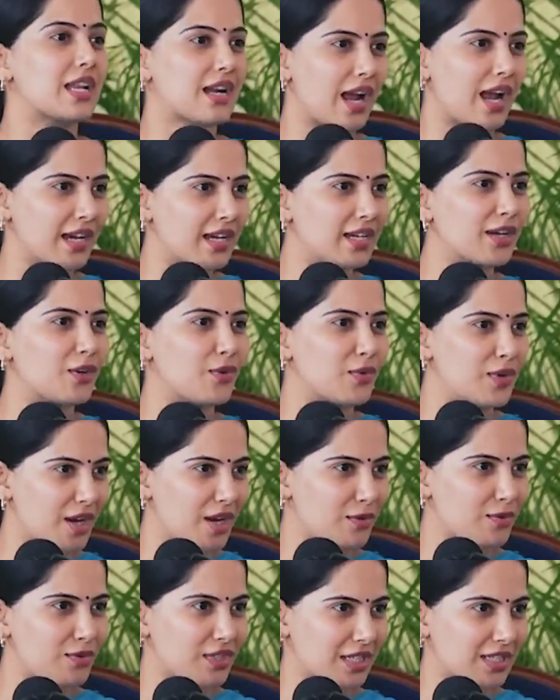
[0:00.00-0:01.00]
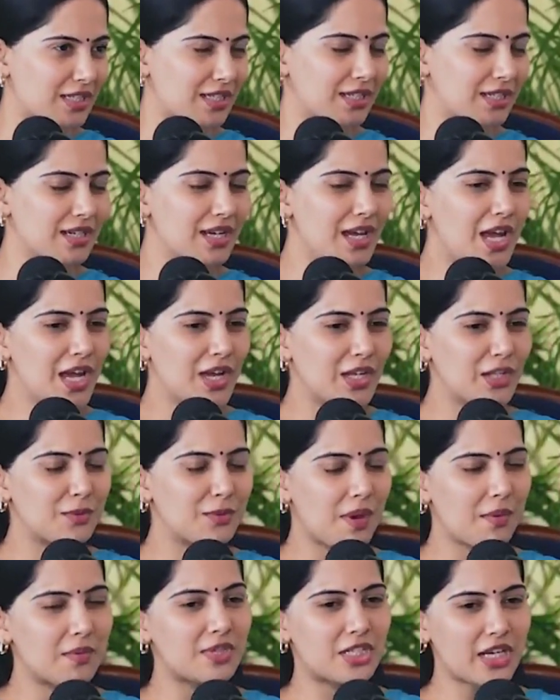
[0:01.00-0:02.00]
ट्राई करूँ या कुछ ऐसा तो
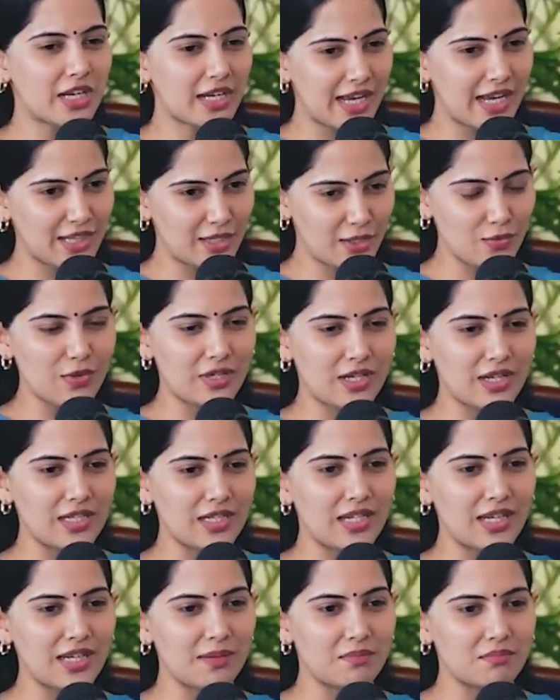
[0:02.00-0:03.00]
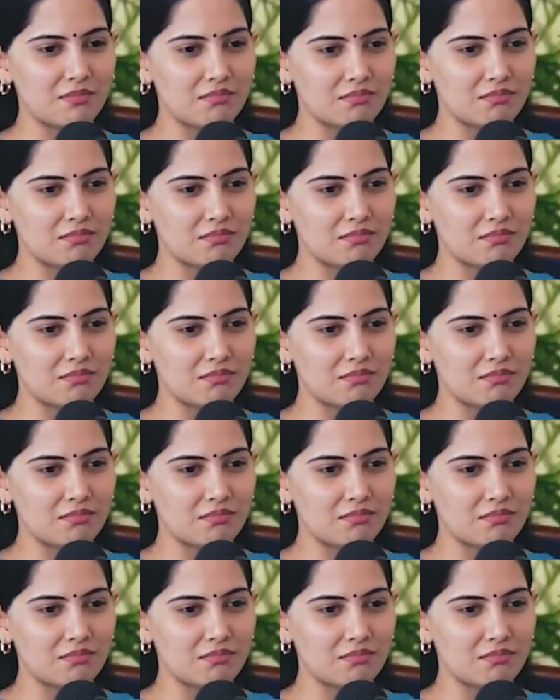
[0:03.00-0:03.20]
मैं हमेशा कहती हूँ कि ये